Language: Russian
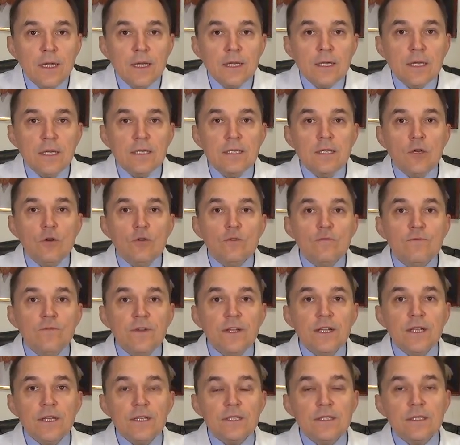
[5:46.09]
когда он
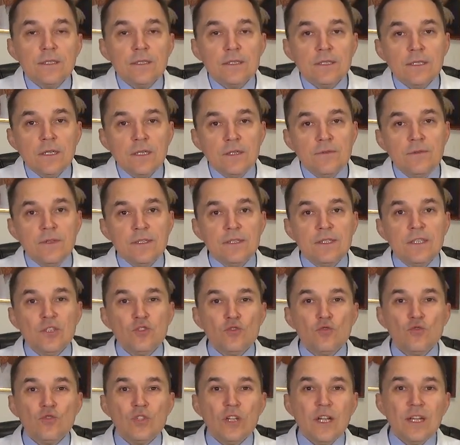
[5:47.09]
выглядит, соответственно,
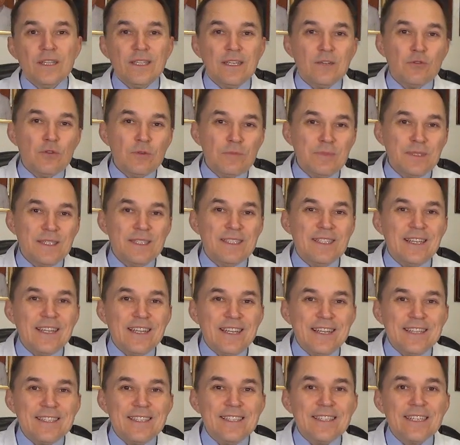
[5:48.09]
с утра таким
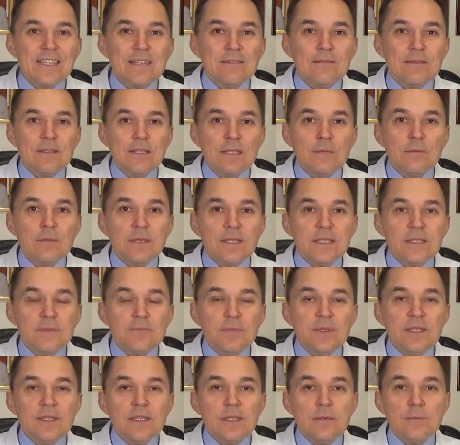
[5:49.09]
дезориентированным,
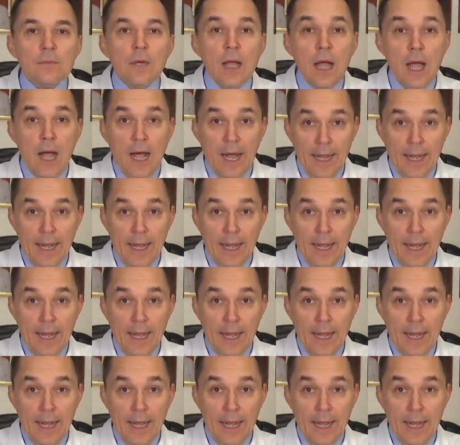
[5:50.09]
разбитым,